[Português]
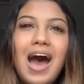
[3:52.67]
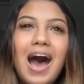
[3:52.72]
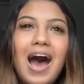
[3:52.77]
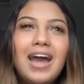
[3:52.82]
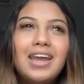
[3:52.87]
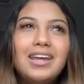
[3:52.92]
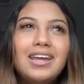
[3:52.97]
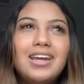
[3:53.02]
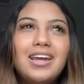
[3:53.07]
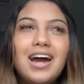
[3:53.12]

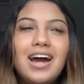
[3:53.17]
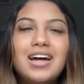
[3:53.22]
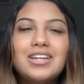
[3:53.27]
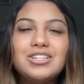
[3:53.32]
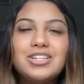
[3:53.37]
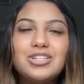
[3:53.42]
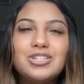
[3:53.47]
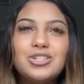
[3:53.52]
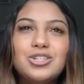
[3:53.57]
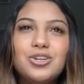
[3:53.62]
Aí a
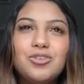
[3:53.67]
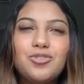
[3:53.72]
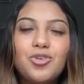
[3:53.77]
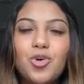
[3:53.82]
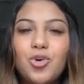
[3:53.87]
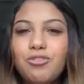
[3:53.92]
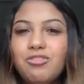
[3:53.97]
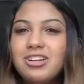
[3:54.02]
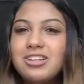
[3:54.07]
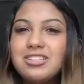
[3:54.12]
gente
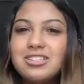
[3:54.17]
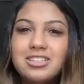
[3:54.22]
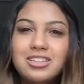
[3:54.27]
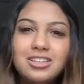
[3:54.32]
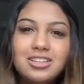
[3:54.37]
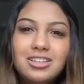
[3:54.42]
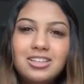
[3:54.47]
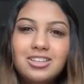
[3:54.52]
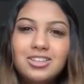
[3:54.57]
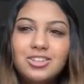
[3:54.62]
ficou
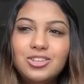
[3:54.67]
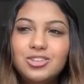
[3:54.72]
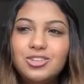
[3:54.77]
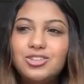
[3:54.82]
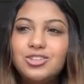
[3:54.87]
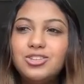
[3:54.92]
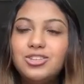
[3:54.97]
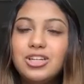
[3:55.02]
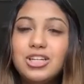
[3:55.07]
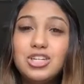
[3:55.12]

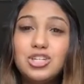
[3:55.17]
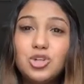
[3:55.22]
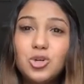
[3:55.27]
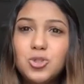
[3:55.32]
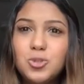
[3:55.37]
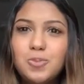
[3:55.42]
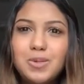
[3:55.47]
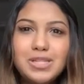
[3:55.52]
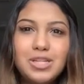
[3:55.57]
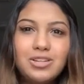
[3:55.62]
conversando, a gente
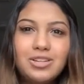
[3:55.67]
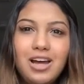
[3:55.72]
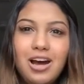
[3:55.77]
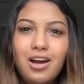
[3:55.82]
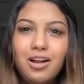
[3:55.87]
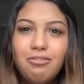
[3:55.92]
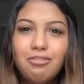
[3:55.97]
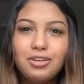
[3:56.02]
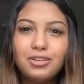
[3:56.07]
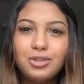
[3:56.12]
chegou super cedo na
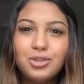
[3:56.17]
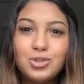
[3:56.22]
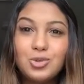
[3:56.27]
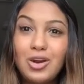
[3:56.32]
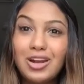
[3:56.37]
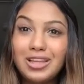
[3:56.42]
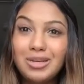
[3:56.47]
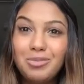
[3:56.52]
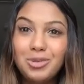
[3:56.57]
aula, faltando 40